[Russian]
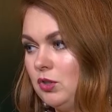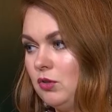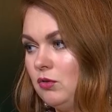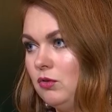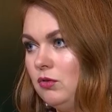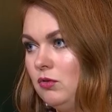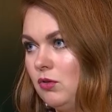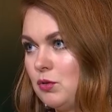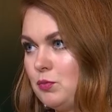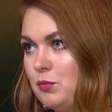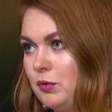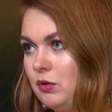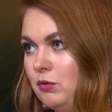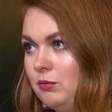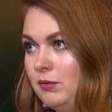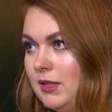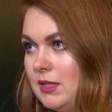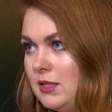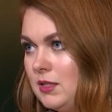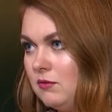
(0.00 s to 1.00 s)
что конкурс
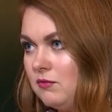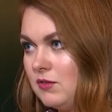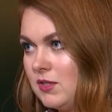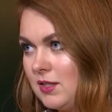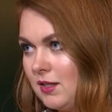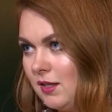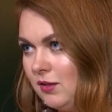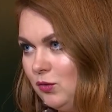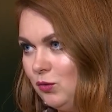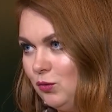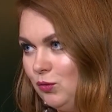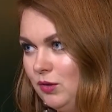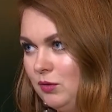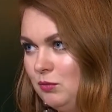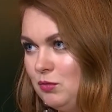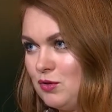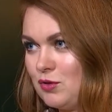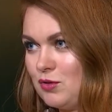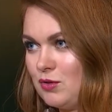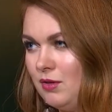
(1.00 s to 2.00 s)
потом едет в страну.
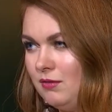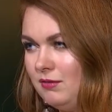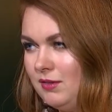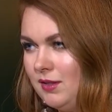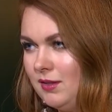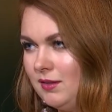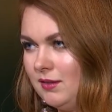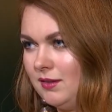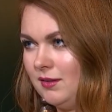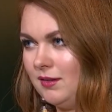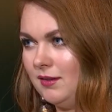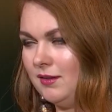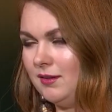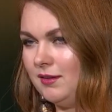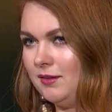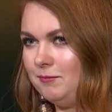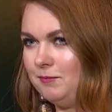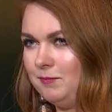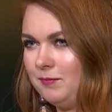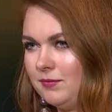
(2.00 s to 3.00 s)
И, безусловно,
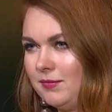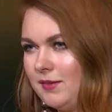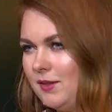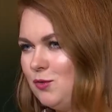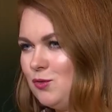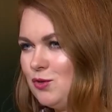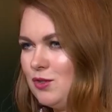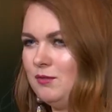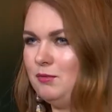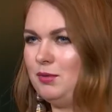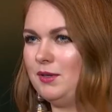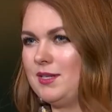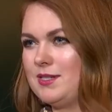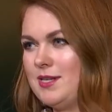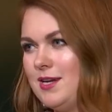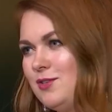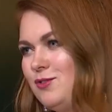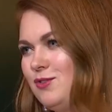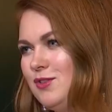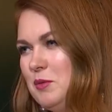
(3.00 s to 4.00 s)
э, нужно
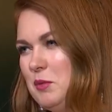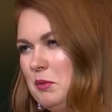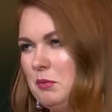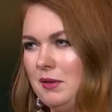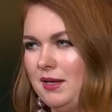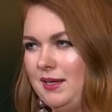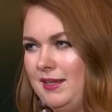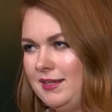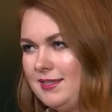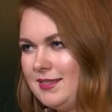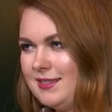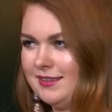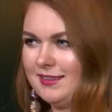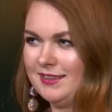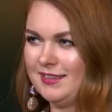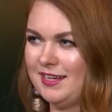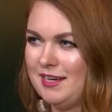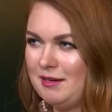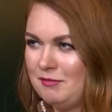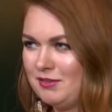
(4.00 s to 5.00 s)
показать, что типа приедьте
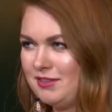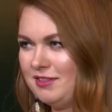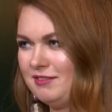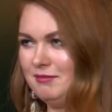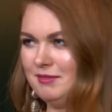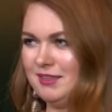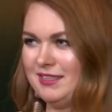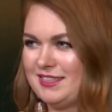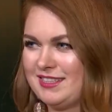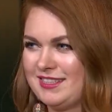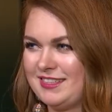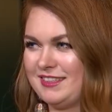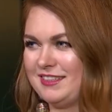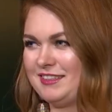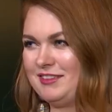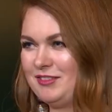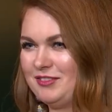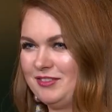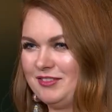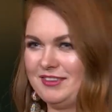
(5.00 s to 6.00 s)
к нам все
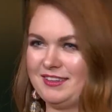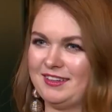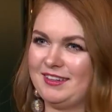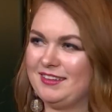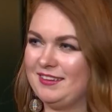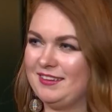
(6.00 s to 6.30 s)
вместе, тут так